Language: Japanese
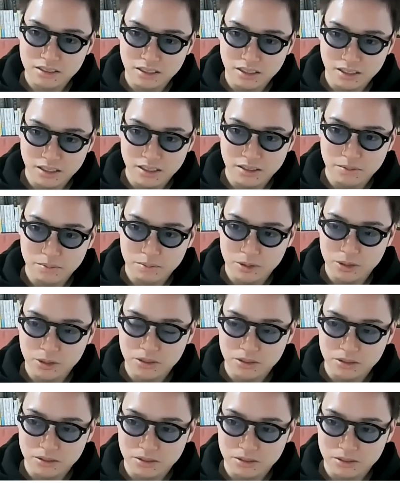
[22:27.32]
ね、
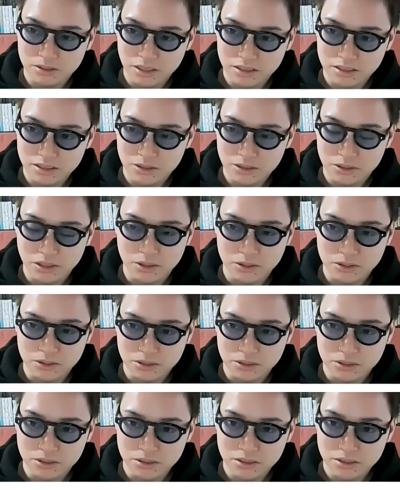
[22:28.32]
僕と同じようなこ
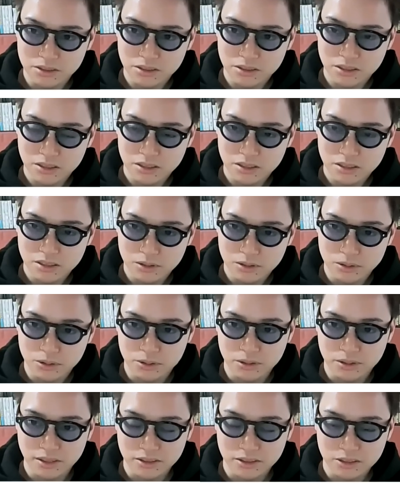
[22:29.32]
と
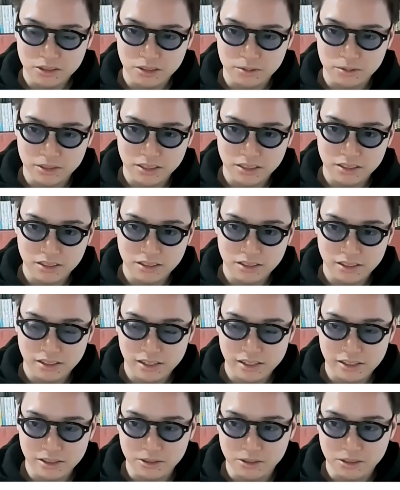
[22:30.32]
を他の人でも全
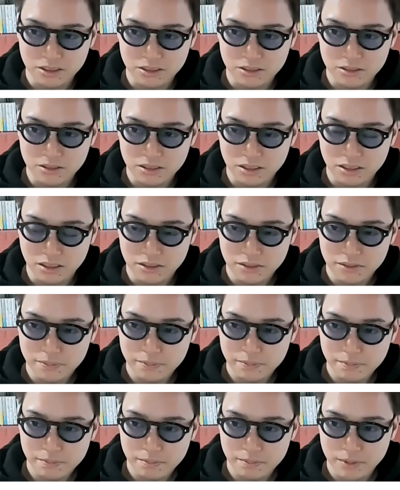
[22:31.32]
然できるよって言ったら、
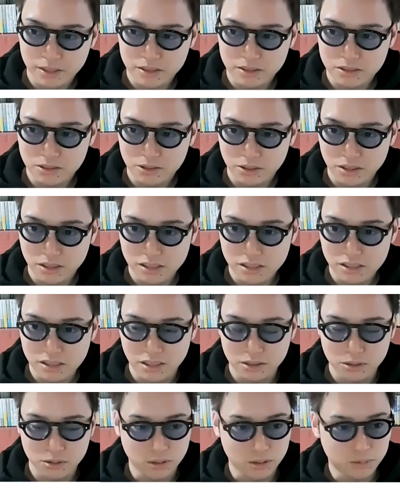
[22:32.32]
別にそれでい
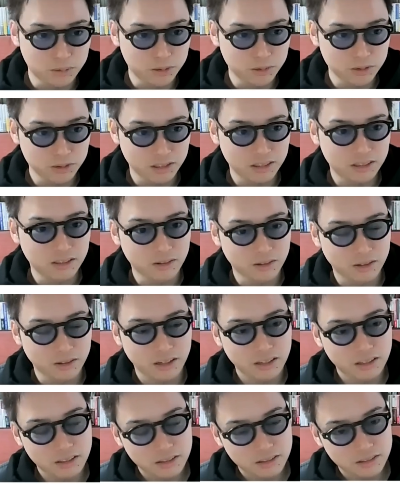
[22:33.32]
いなとは思うんですけど
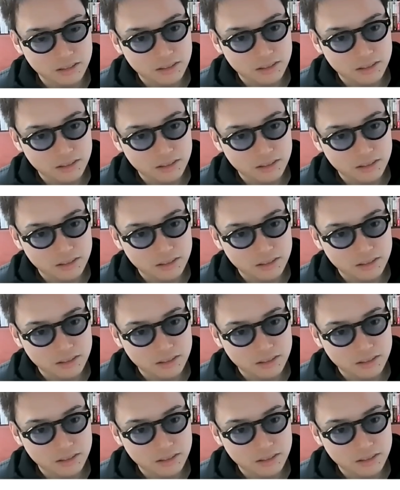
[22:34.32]
ね。